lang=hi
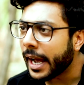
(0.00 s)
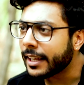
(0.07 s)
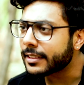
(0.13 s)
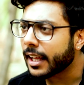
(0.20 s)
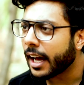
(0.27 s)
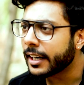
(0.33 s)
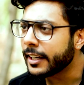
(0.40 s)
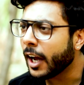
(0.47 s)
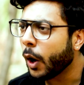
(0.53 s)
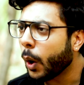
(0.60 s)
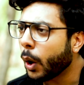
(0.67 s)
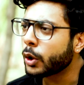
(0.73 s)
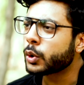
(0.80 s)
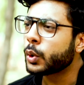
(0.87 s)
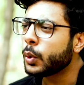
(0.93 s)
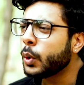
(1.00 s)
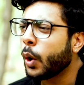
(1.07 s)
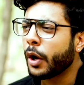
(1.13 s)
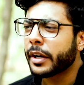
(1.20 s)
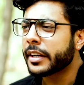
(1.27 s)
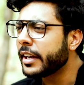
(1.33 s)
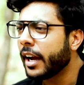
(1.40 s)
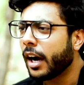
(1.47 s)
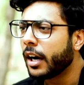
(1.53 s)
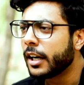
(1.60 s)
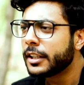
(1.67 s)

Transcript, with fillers: मैं तान्या और तू और रिया